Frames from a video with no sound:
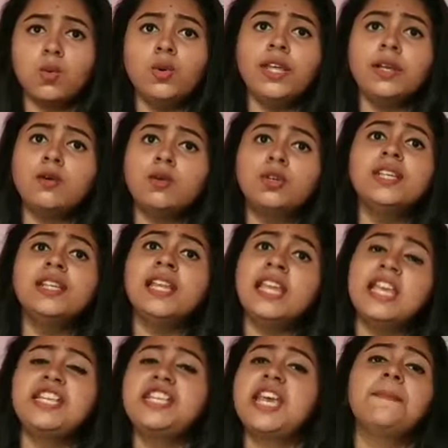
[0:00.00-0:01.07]
উনি কোনোদিন
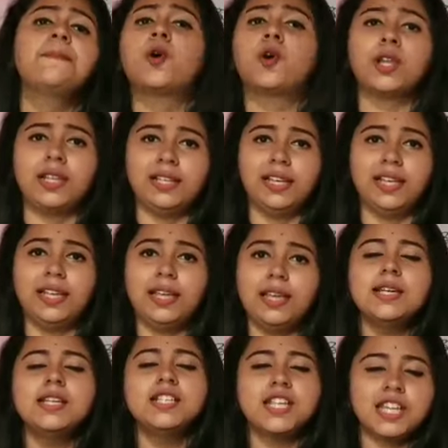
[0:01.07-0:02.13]
হিসেব করেননি
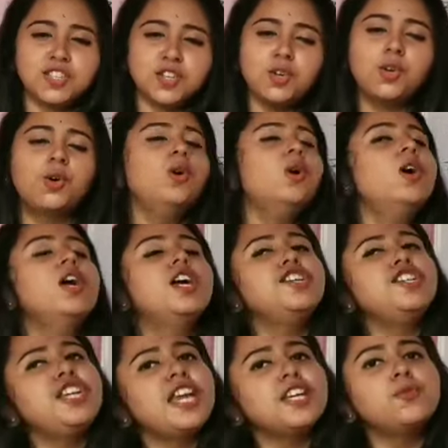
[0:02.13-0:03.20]
সেজন্য
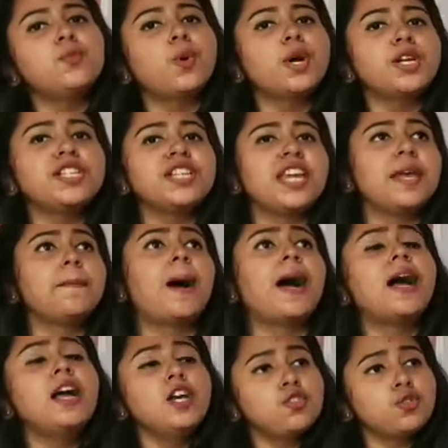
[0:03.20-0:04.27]
শেষ বয়সে
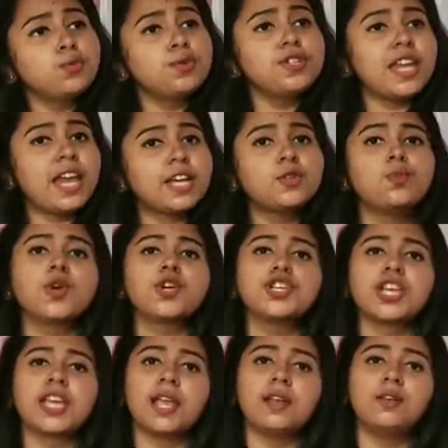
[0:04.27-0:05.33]
বা শুধু শেষ
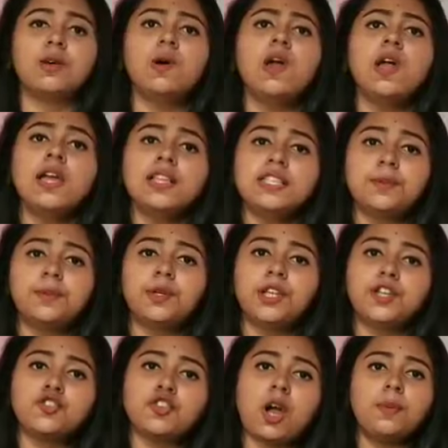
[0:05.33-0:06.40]
বয়সে কেন
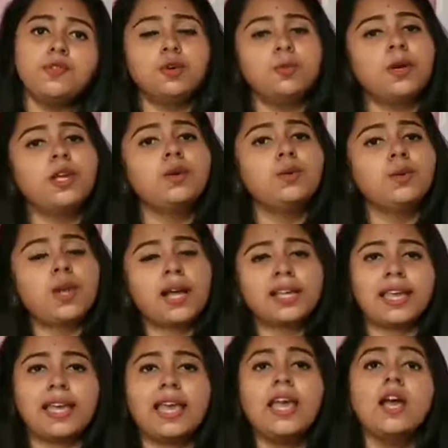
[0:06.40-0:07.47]
জীবনের সবসময়
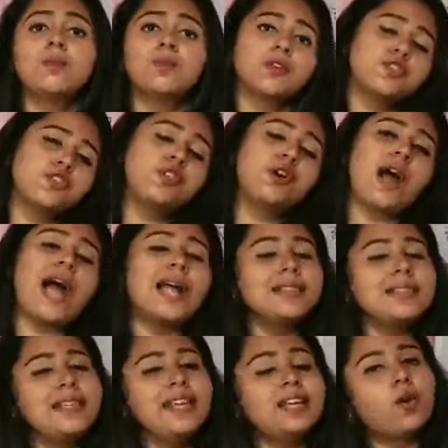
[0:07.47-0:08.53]
উনাকে প্রচন্ড
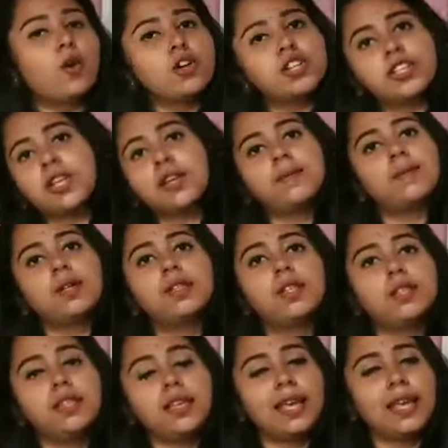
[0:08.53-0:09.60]
আর্থিক কষ্টের
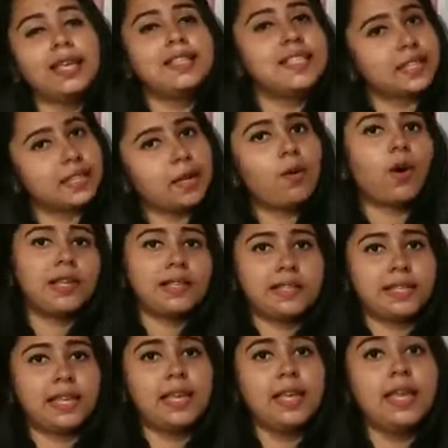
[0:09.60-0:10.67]
মধ্যে দিকে যেতে
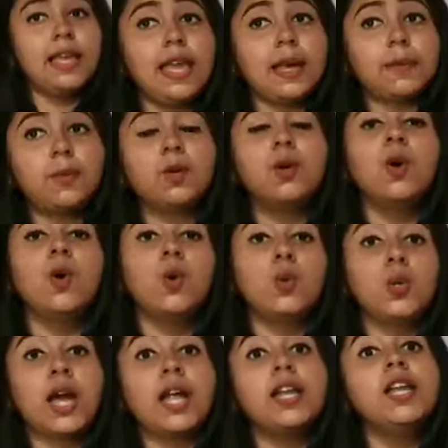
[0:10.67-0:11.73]
হয়েছে এবং
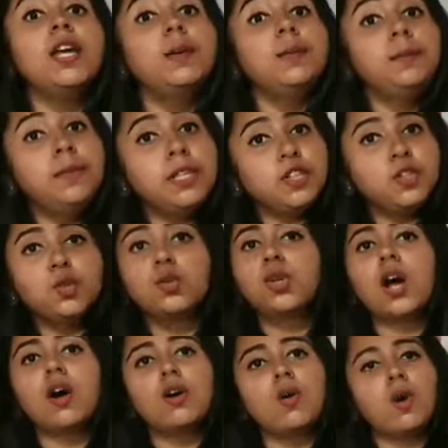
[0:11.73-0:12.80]
উনার
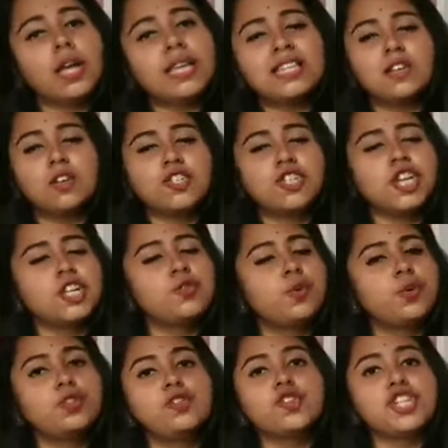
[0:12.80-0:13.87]
মৃত্যুটাও হয়েছিল শেষ
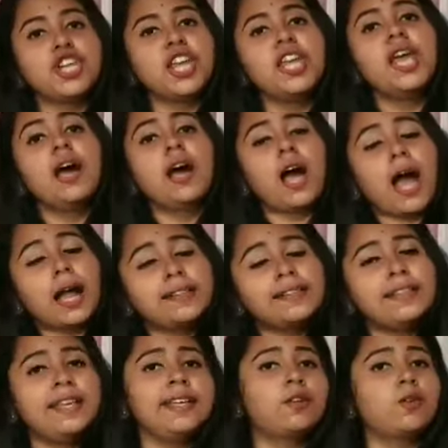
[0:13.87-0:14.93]
পর্যন্ত সেই
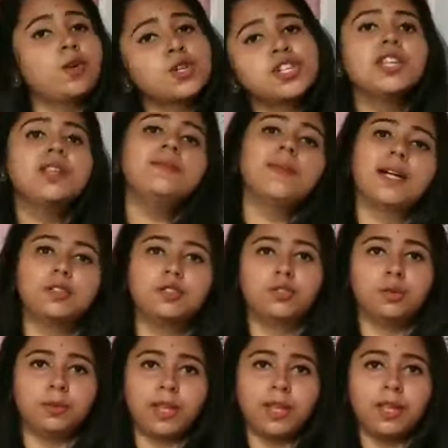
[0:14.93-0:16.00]
আর্থিক কষ্টের
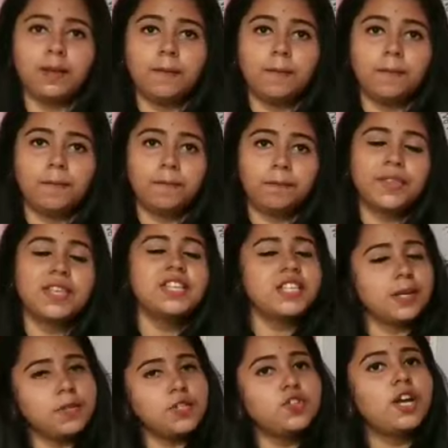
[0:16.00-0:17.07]
মাধ্যমে
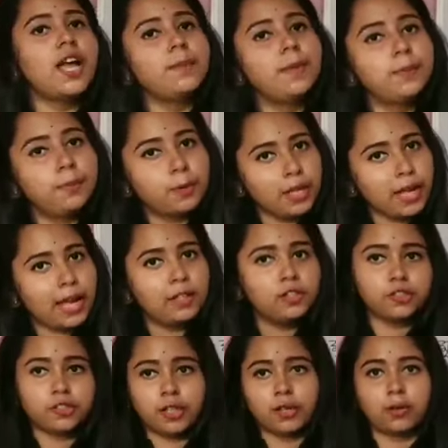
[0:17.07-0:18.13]
সে বিষয়ে আমি পরে
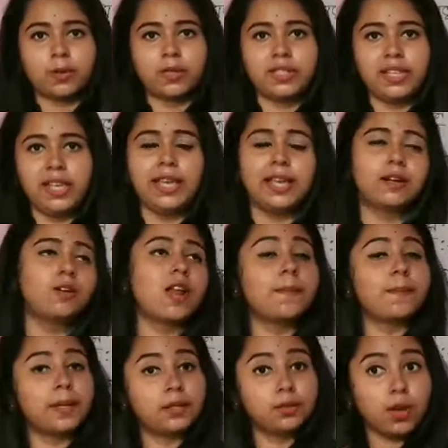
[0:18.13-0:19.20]
আলোচনা করছি এখন
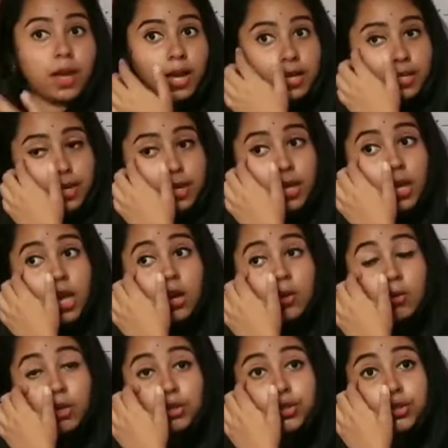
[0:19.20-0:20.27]
আপাতত আসছি
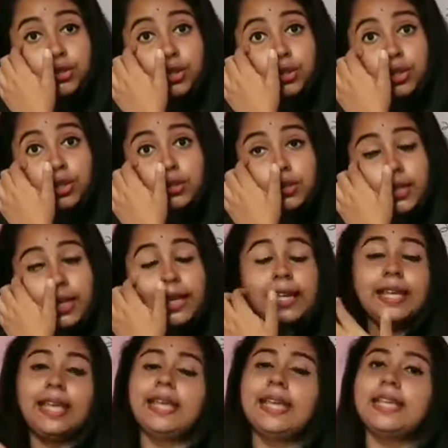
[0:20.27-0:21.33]
মধুসূদন দত্তের
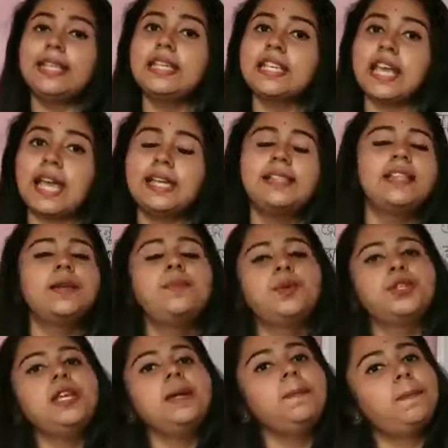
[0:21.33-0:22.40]
ইংরেজি সাহিত্যের
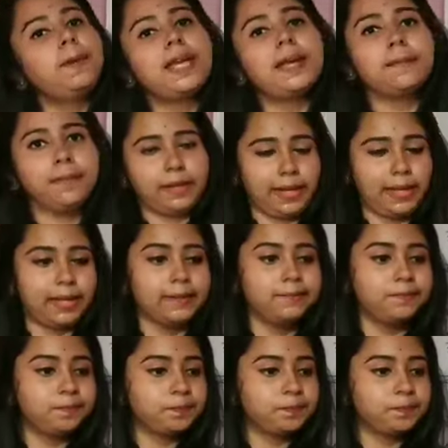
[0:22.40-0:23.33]
প্রতি প্রেম নিয়ে